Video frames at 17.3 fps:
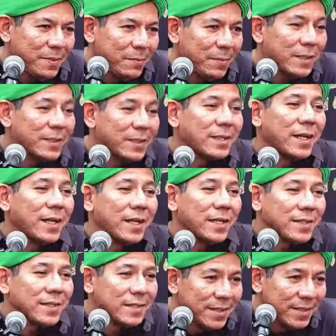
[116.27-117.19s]

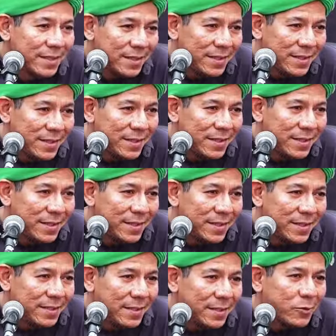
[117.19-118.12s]
masalahnya
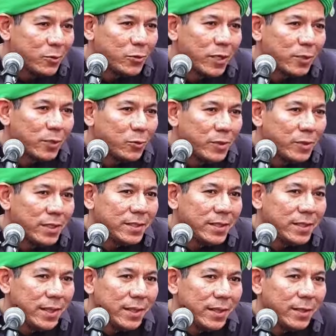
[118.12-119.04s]
satu-satunya
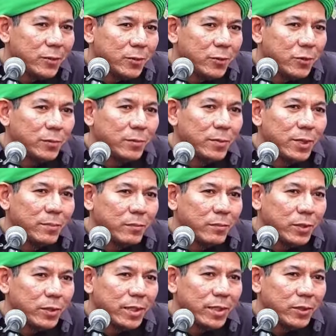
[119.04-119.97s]
cara untuk
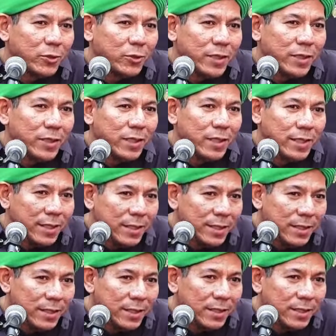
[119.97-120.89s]
meleburkan dosa
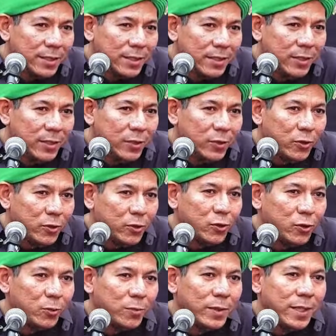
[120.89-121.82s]
kita,
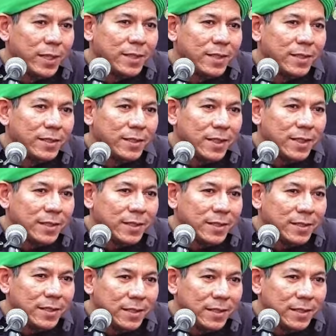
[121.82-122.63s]
untuk menaikkan derajat